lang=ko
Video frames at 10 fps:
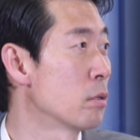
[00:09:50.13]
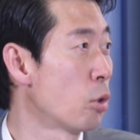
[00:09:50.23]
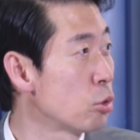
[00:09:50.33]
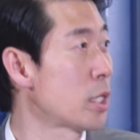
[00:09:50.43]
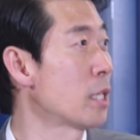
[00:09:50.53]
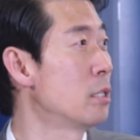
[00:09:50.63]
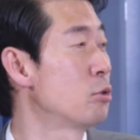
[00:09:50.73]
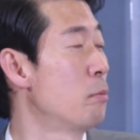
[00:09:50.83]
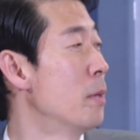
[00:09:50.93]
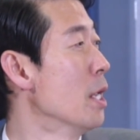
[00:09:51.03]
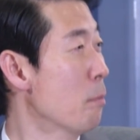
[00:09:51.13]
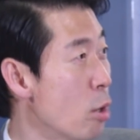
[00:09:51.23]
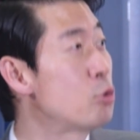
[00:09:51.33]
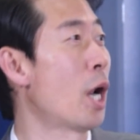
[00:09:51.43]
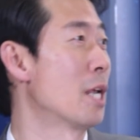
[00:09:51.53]
음. 저도 차트를 좀
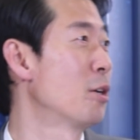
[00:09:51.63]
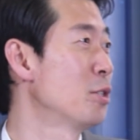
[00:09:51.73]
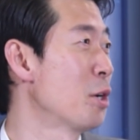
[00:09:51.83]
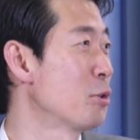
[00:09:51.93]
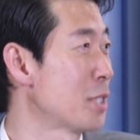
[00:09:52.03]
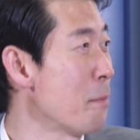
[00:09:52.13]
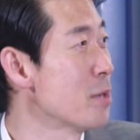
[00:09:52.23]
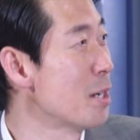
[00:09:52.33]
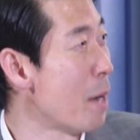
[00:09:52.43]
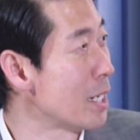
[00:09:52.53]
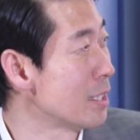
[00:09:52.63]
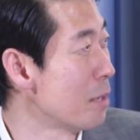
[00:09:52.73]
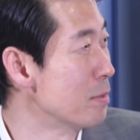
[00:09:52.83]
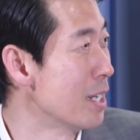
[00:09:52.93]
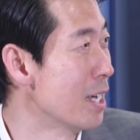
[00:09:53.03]
볼 줄 알거든요. 그래도 아, 3년을 봤기
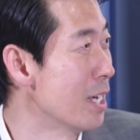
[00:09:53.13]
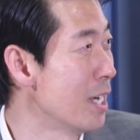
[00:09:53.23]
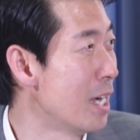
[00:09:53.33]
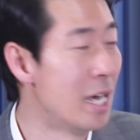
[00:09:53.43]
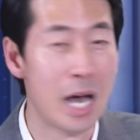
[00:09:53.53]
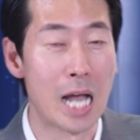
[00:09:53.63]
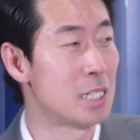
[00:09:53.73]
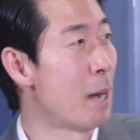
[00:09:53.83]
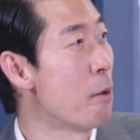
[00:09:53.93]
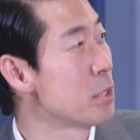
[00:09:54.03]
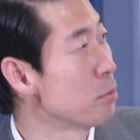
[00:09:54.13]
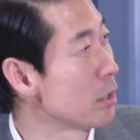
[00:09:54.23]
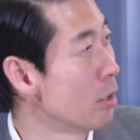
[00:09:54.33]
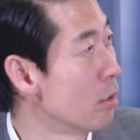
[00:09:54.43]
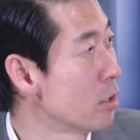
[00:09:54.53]
때문에 네. 아침
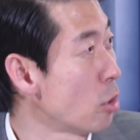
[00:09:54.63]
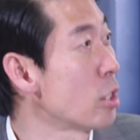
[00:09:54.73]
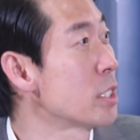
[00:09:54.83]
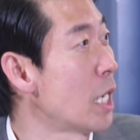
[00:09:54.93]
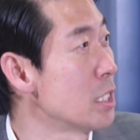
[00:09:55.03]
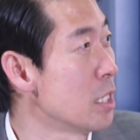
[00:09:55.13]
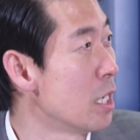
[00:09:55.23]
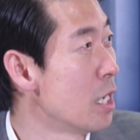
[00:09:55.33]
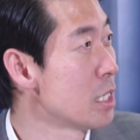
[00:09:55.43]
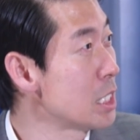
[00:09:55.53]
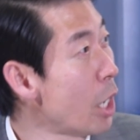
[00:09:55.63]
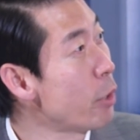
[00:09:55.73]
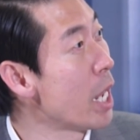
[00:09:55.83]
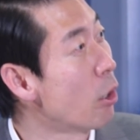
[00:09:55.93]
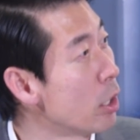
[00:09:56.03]
9시부터 6시까지 아, 네. 시간
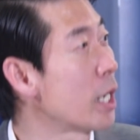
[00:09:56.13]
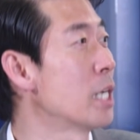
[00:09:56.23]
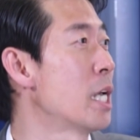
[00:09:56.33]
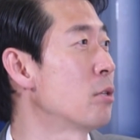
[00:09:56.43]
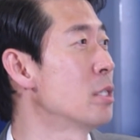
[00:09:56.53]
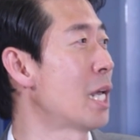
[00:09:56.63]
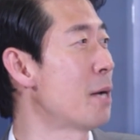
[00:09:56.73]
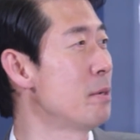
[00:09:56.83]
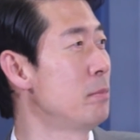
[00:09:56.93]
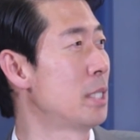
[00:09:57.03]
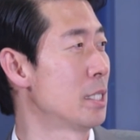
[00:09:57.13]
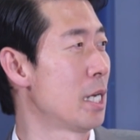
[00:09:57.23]
외에 거래까지 했던 사람입니다.